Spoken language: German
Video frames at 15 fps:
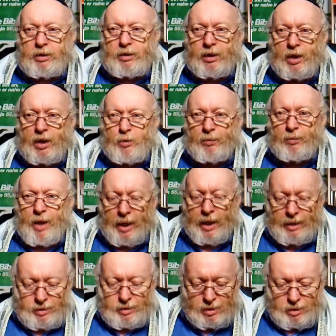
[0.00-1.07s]
Darum
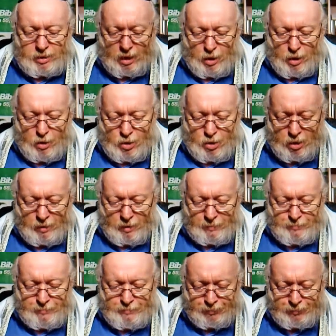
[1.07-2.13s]
heißt es auch,
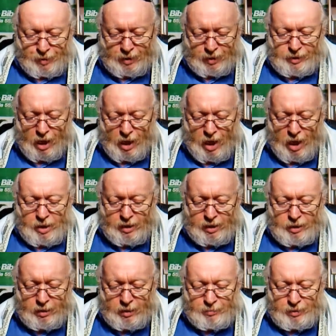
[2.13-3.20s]
jage
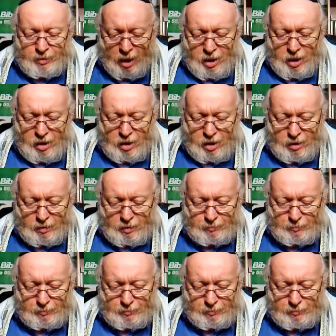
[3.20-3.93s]
ihm nach.